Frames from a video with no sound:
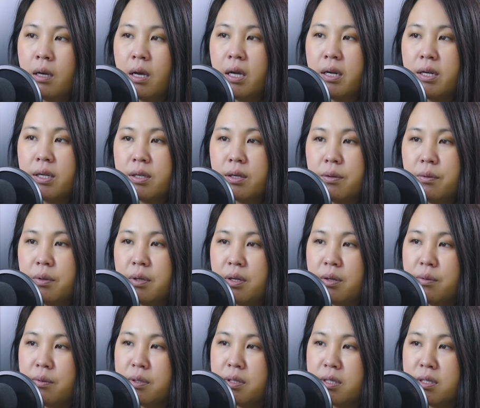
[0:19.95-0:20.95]
anh ấy cho ô
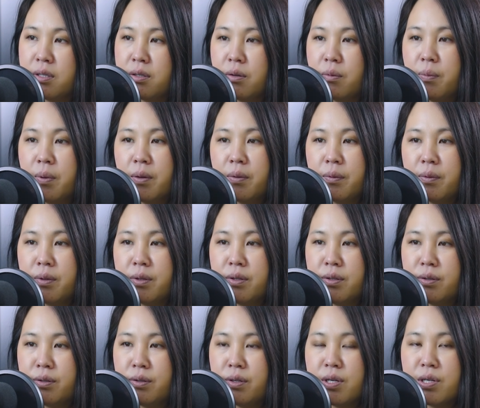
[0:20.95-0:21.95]
nhiều ô chị ô phong ô
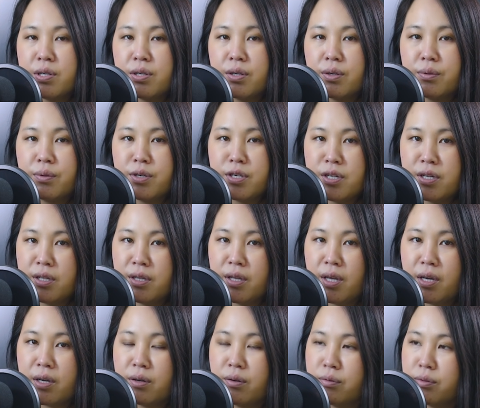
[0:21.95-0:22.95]
yêu nên sẽ đỡ ô xuyên
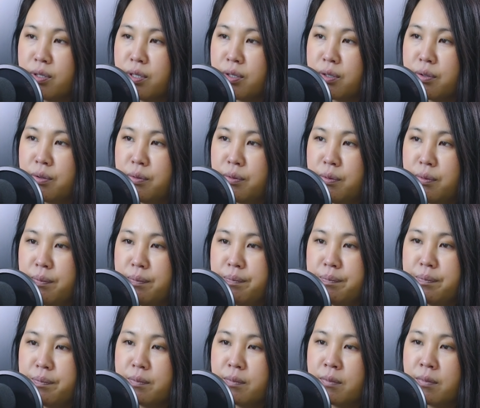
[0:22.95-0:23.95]
để cũng đó cô
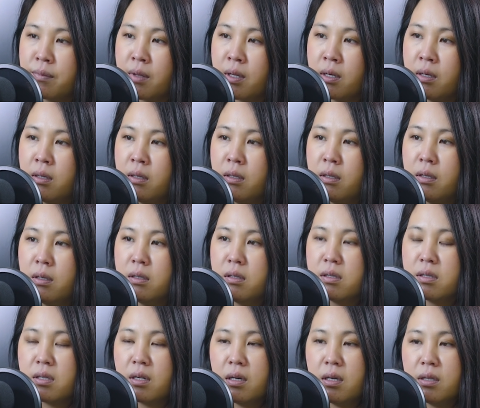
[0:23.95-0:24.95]

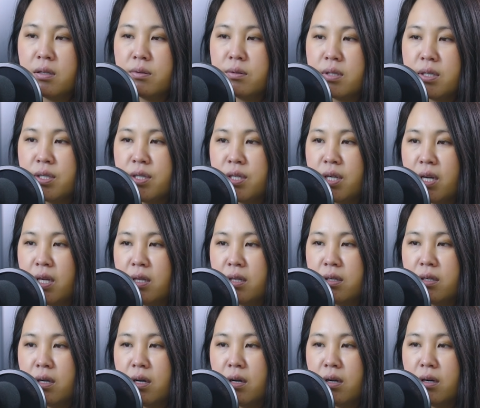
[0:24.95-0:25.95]
sau lý tôi chỉ chạy
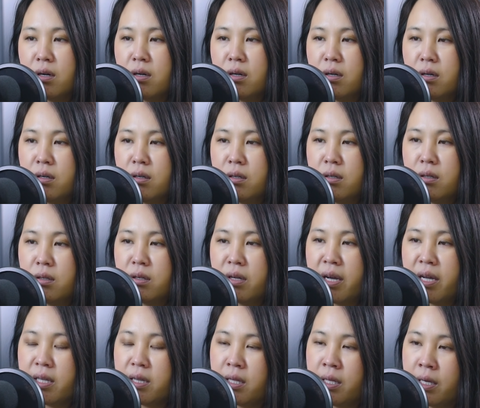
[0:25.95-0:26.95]
từ nó nữa
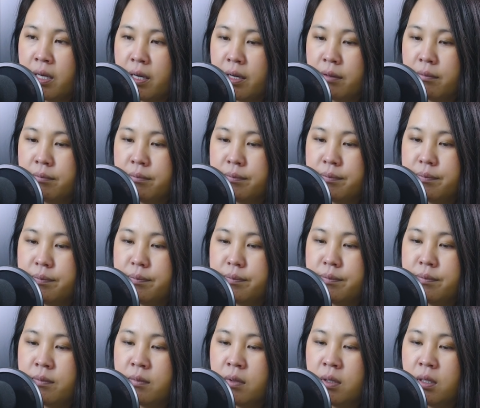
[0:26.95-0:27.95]
hay tiền
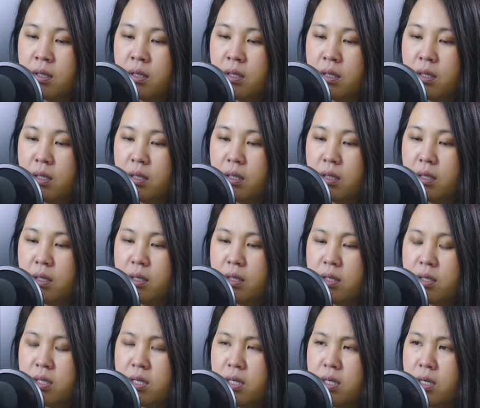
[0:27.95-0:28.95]

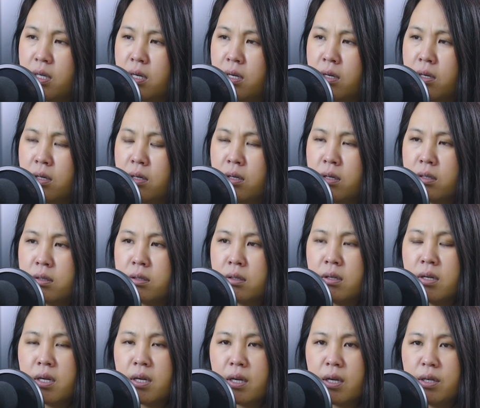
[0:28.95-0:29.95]
chỉ năng nó
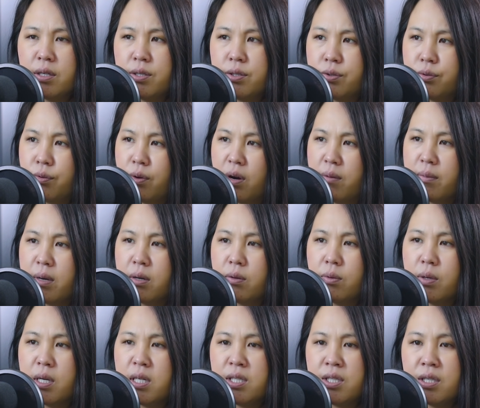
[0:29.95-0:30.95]
cho nên kỹ trộm mà
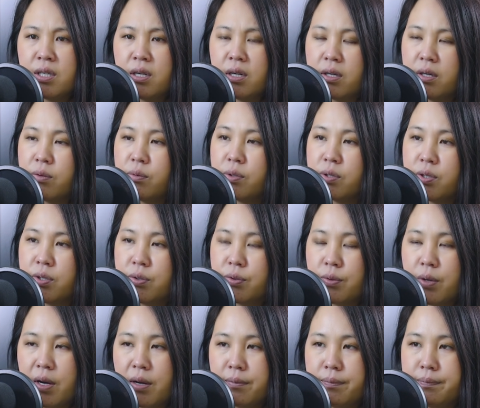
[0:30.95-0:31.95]
quá chỉ là những ô
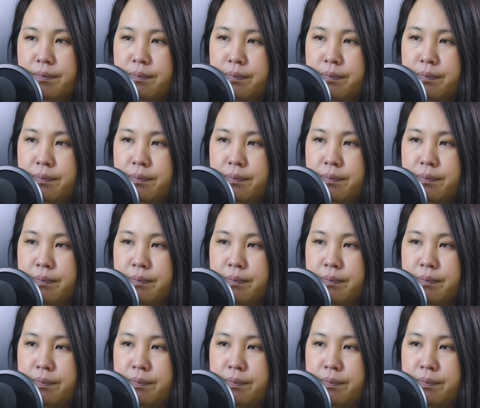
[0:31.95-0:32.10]
trộm